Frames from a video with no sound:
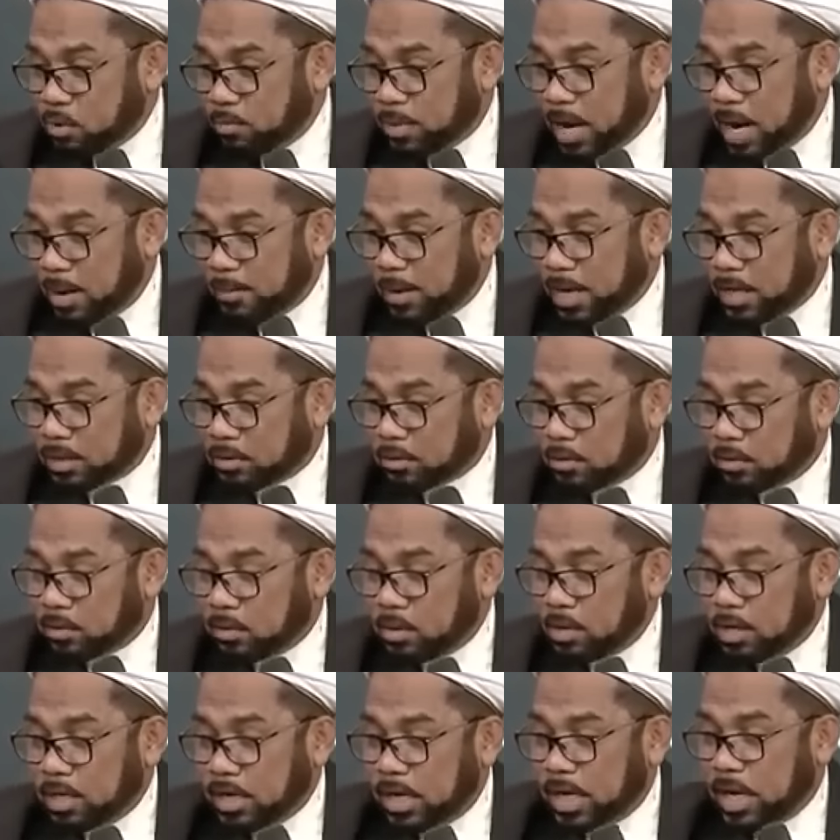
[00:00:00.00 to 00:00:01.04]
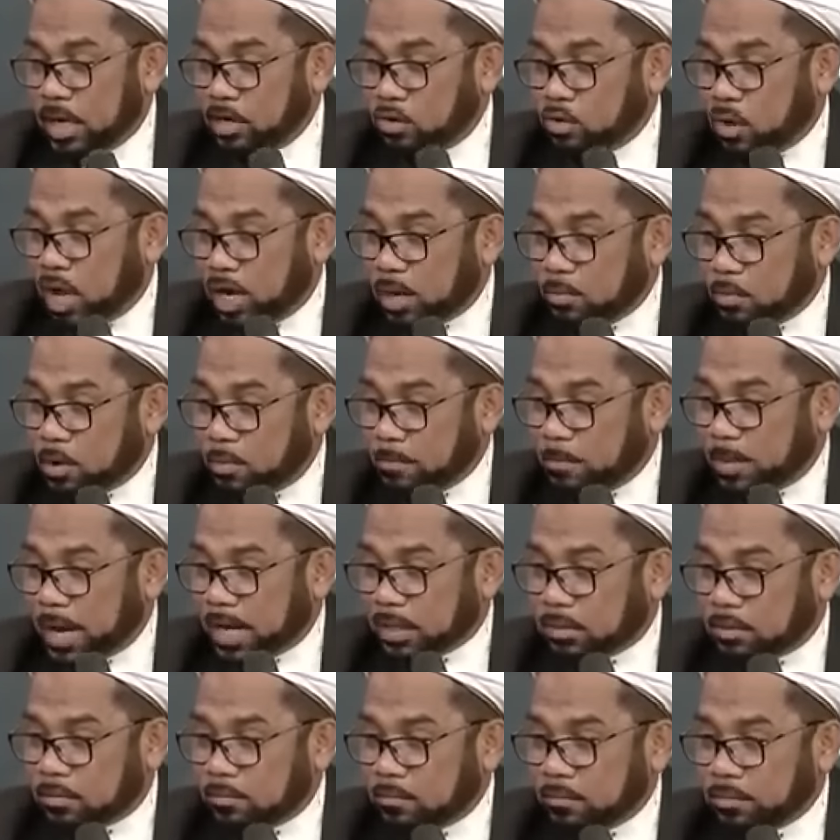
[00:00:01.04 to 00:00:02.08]
berapa itu? Dengan
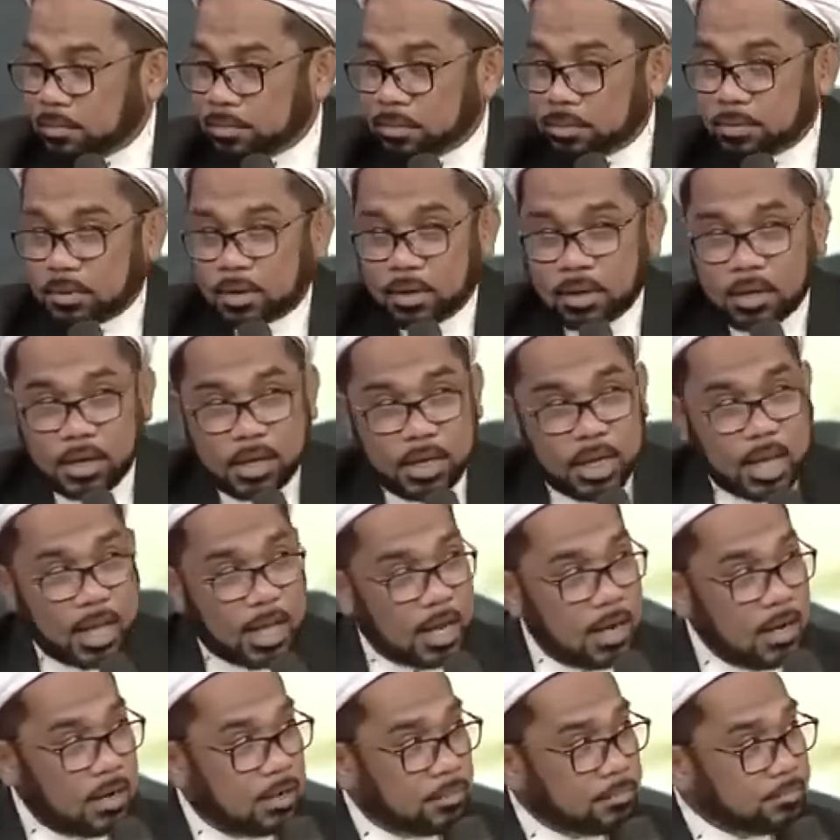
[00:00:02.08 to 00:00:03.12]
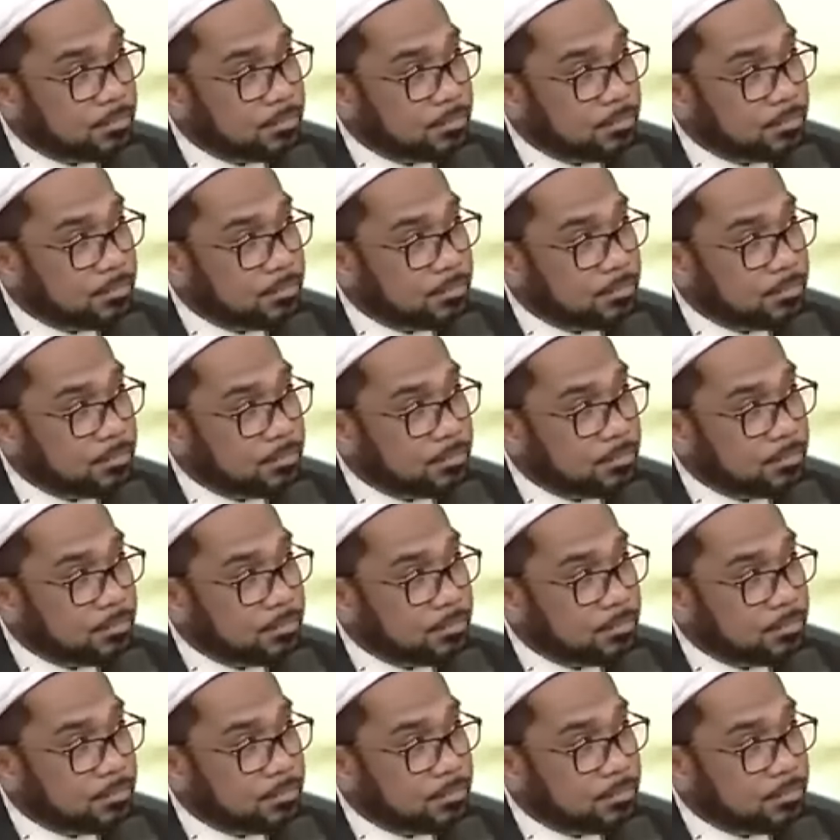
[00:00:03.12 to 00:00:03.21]
2004. Iya kan?